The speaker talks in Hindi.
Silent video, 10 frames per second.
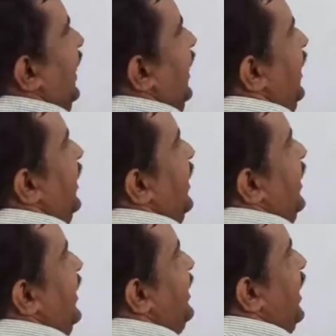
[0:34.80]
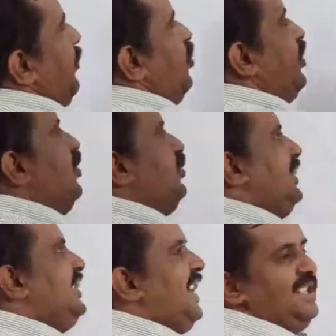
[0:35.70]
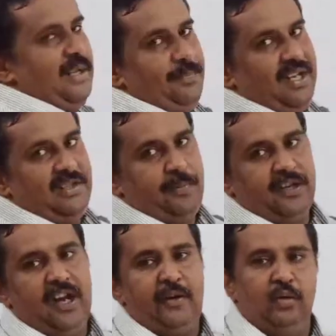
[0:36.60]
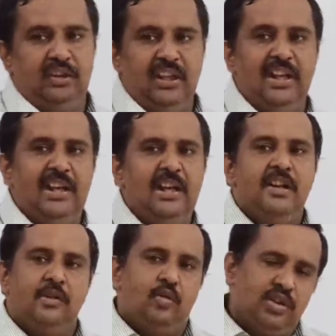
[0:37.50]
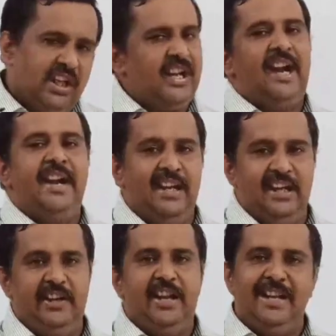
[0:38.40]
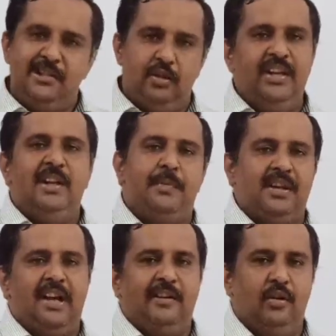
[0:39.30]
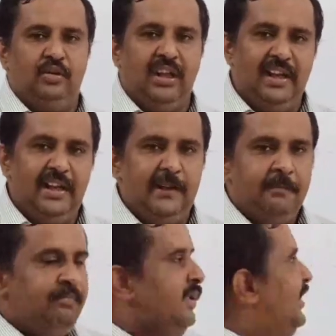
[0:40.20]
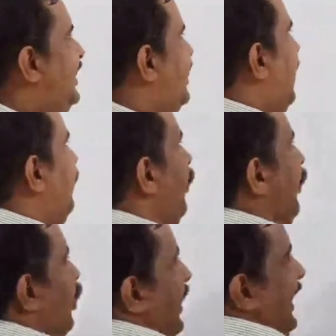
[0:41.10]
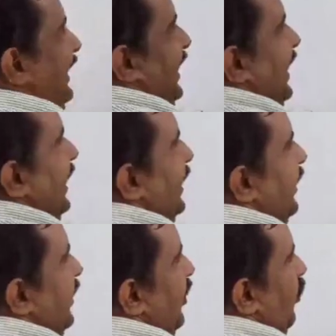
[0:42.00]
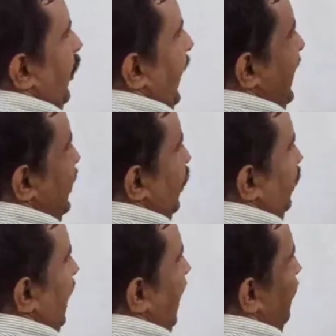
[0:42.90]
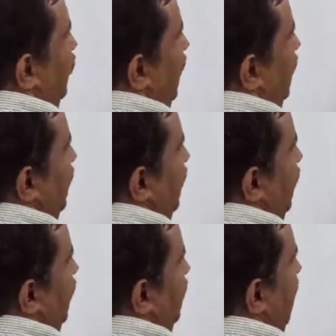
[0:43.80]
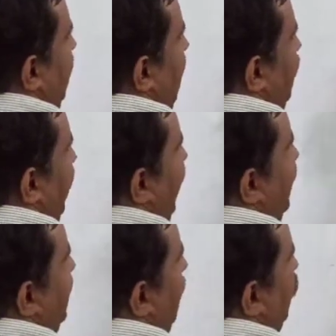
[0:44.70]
है इसके मुख्य रूप से चार से पांच प्रकार होते हैं क्वेश्चन आने के डाइस तो एक ही प्रकार का होता है जिससे आप लूडो खेलते हैं वो डाइस होता है आपका जब आपका डाइस का